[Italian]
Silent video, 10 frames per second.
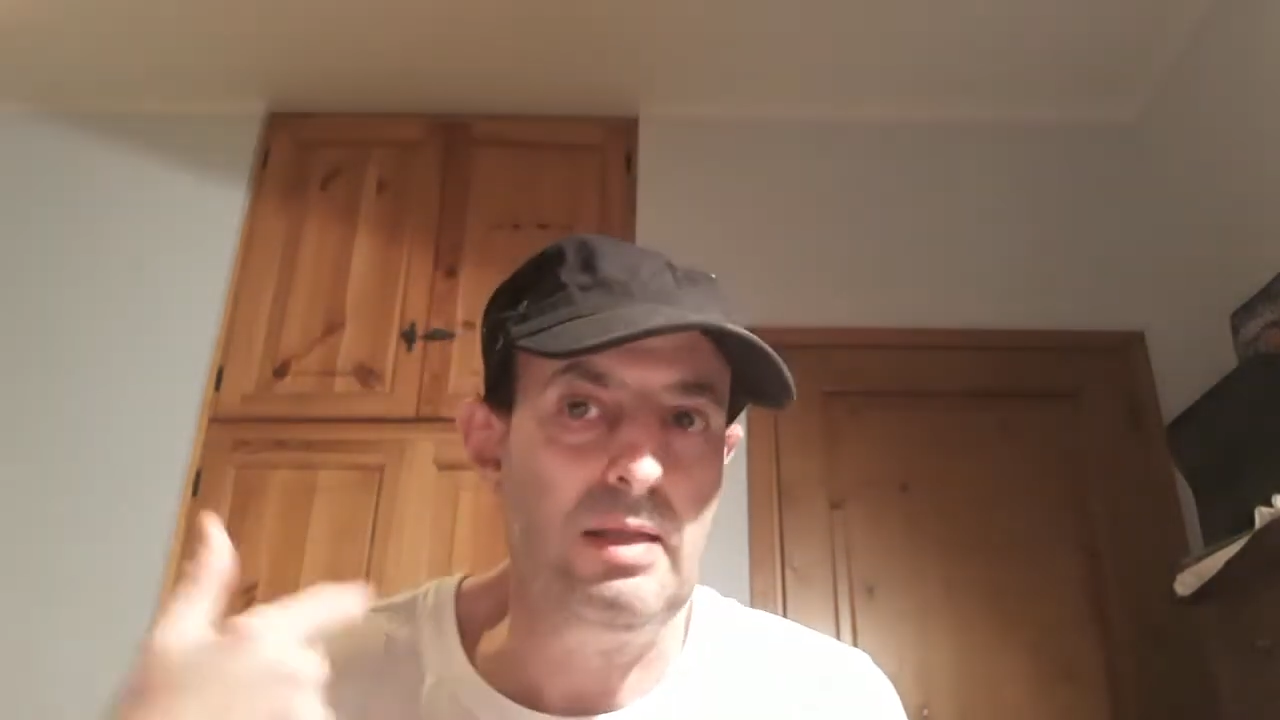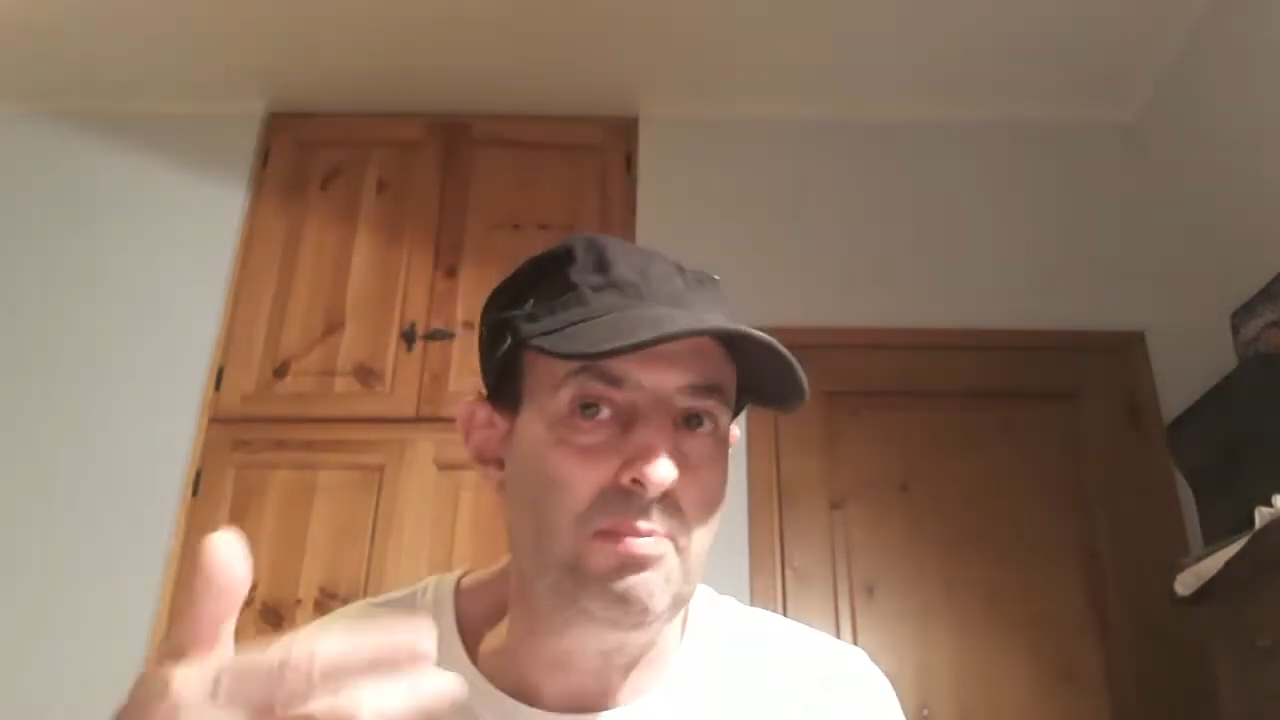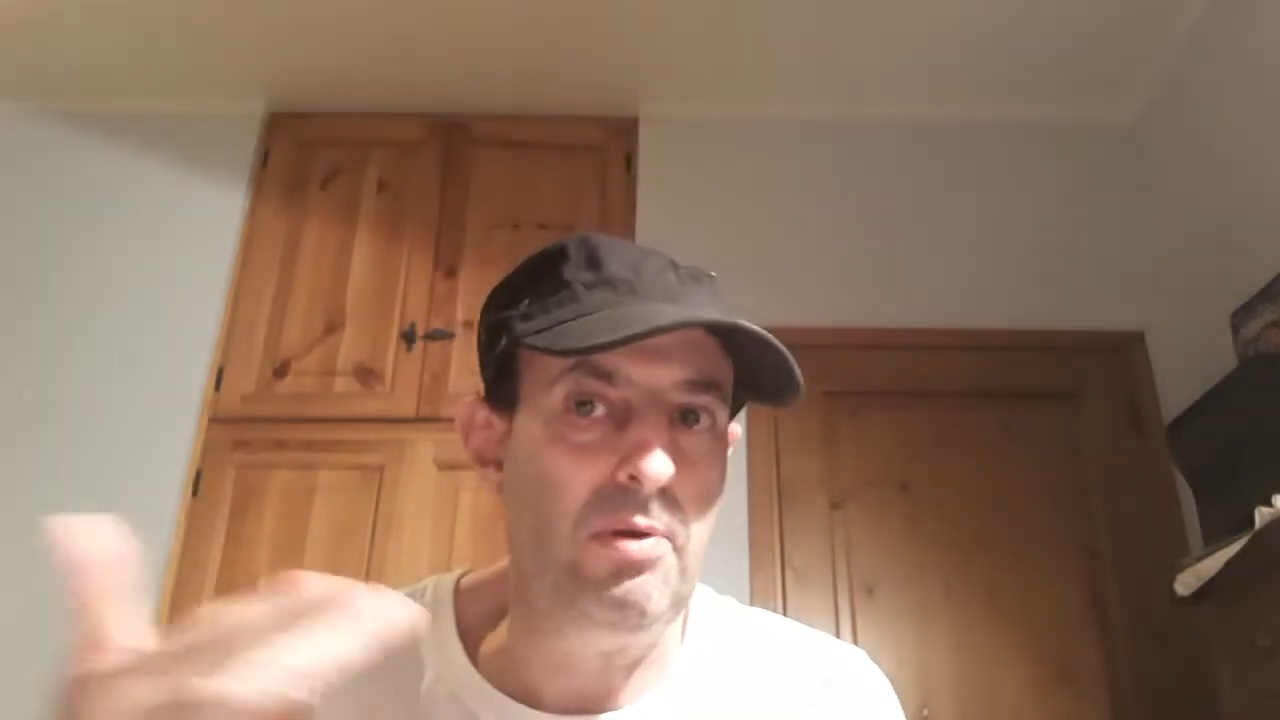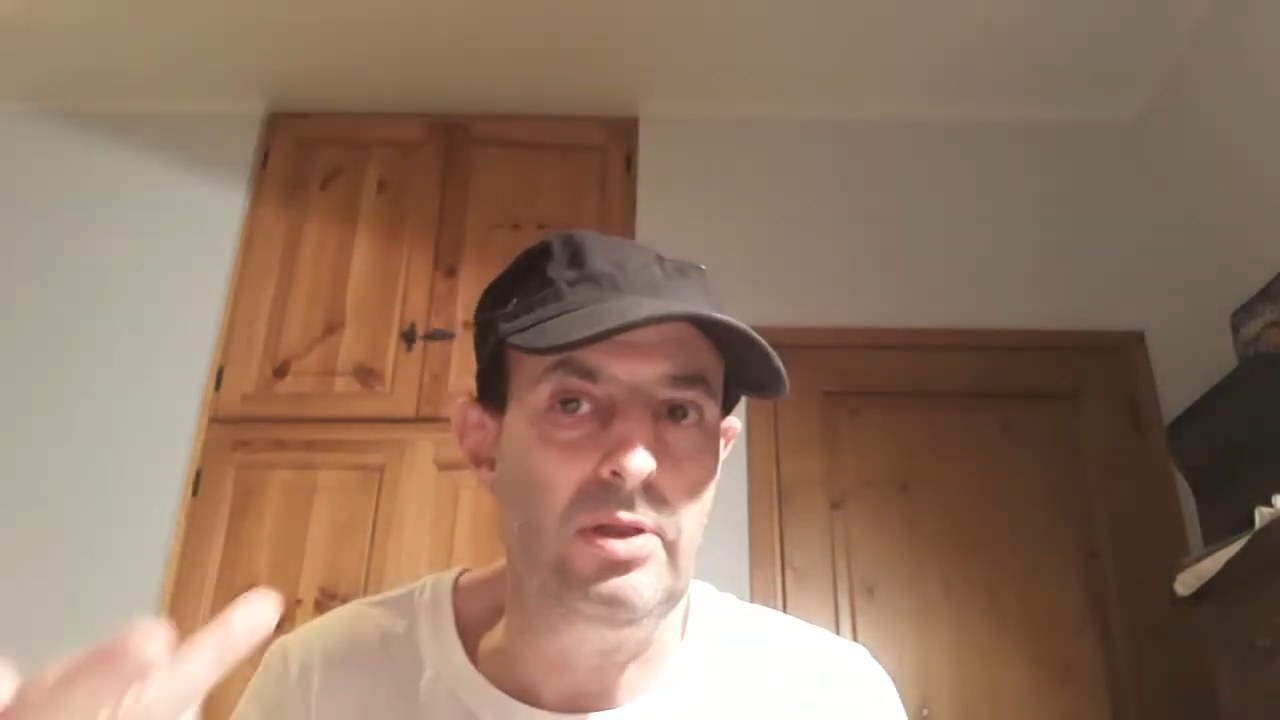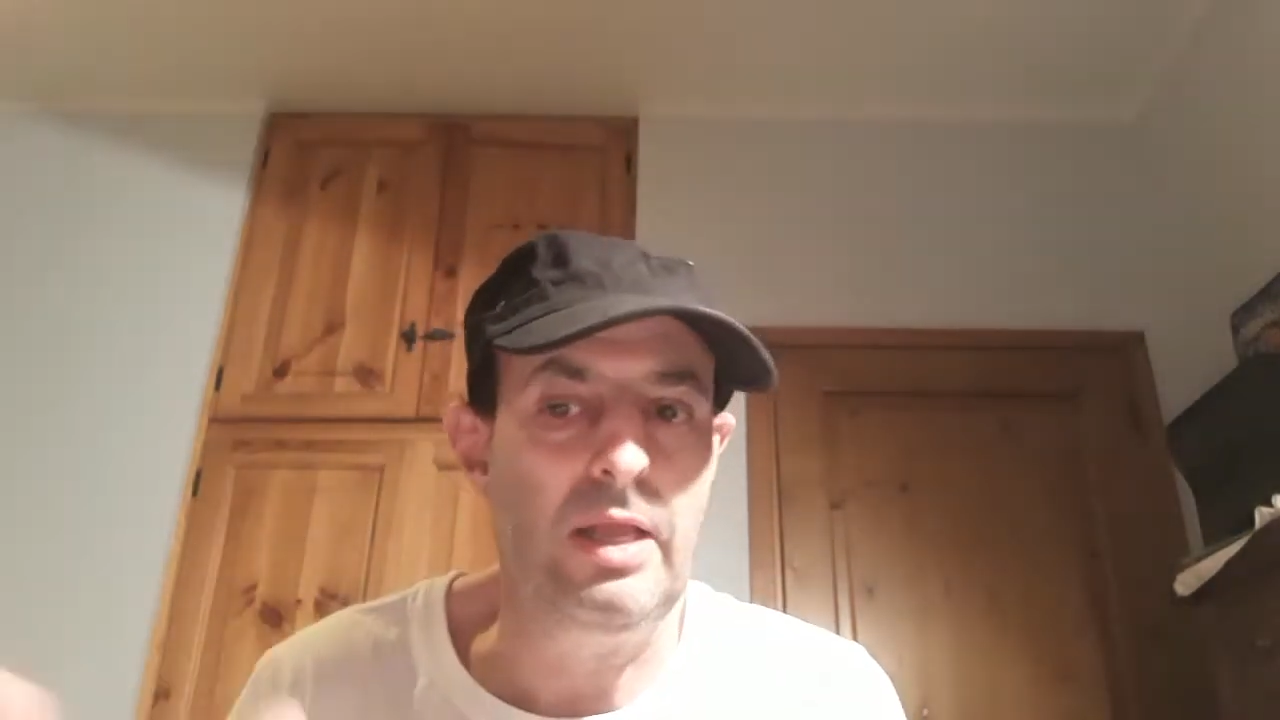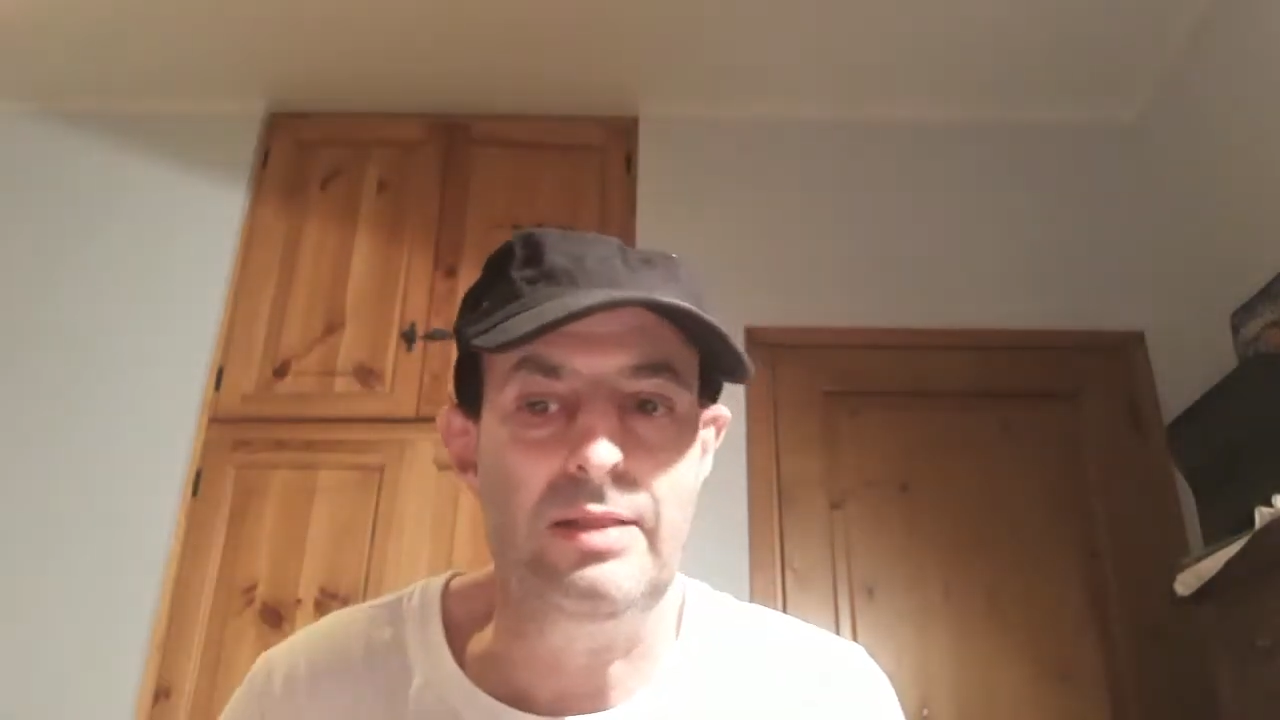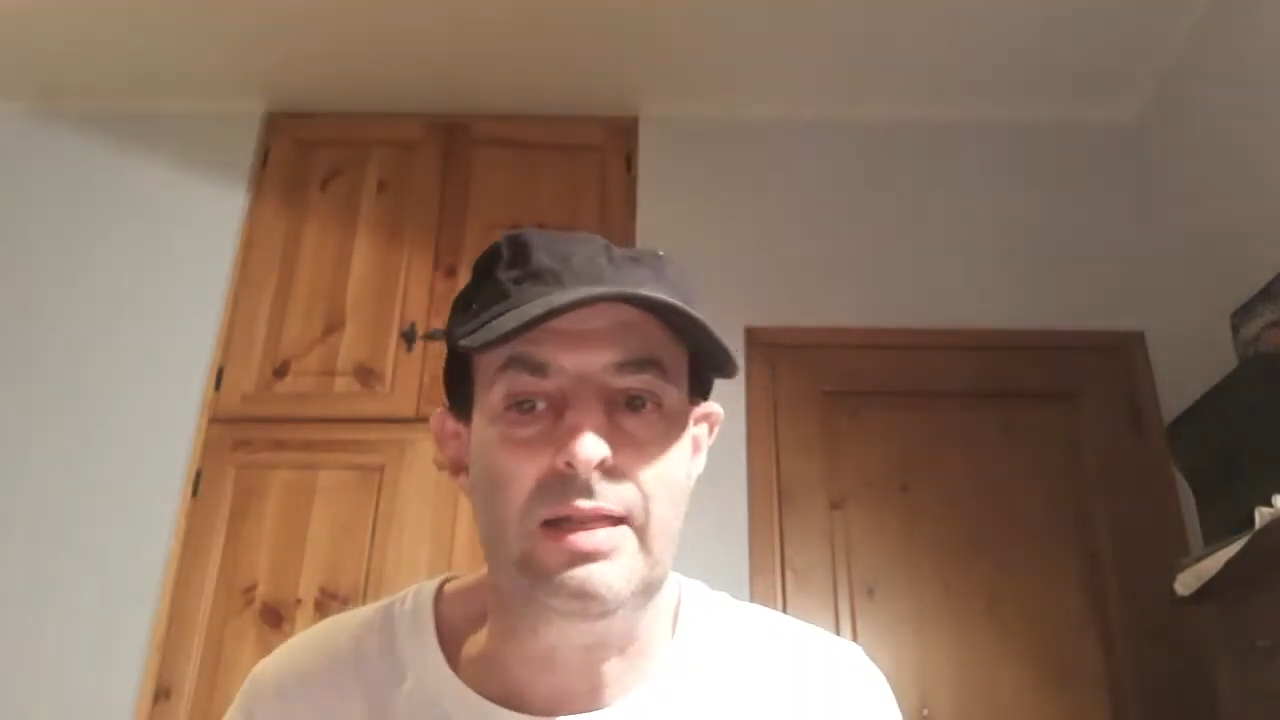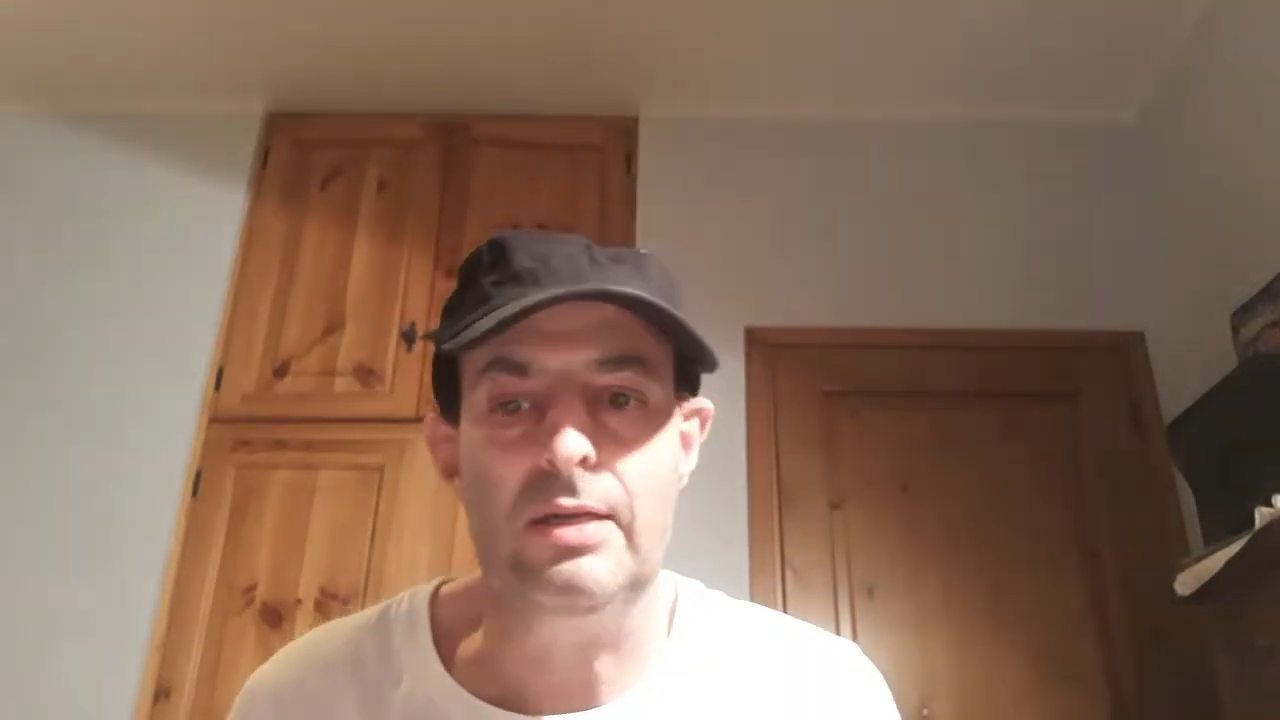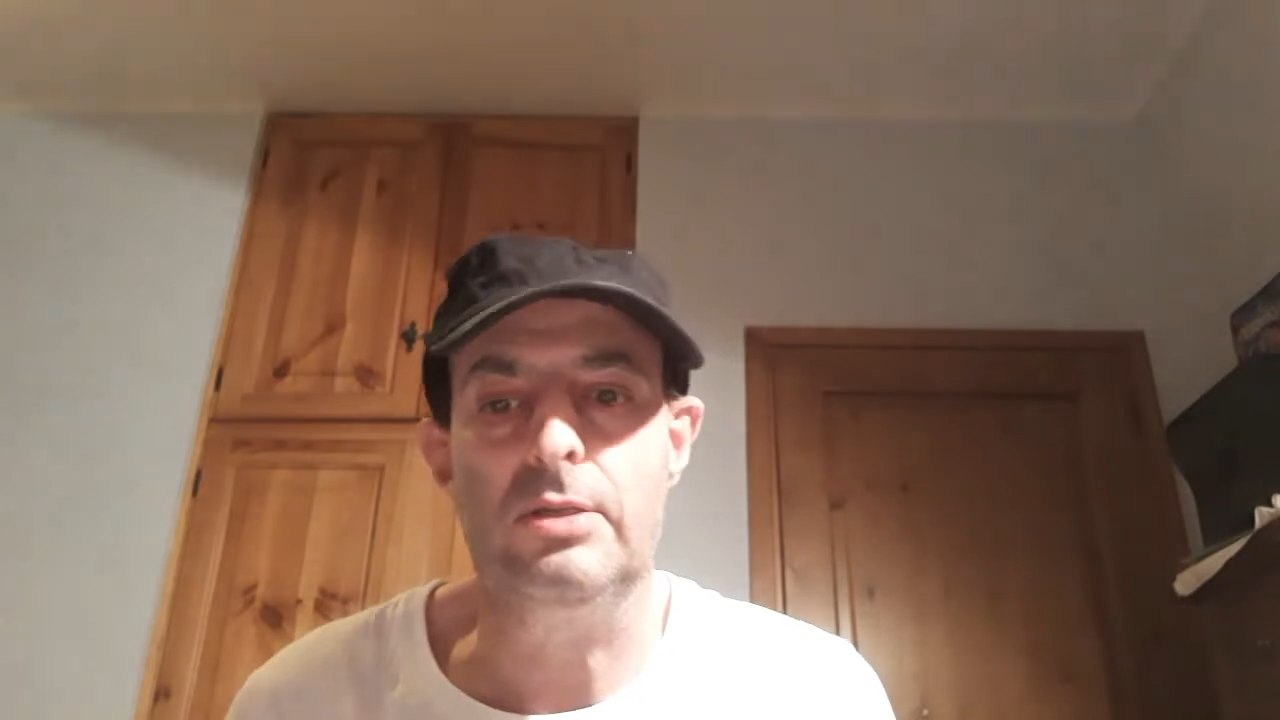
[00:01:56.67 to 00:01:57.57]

che poi entra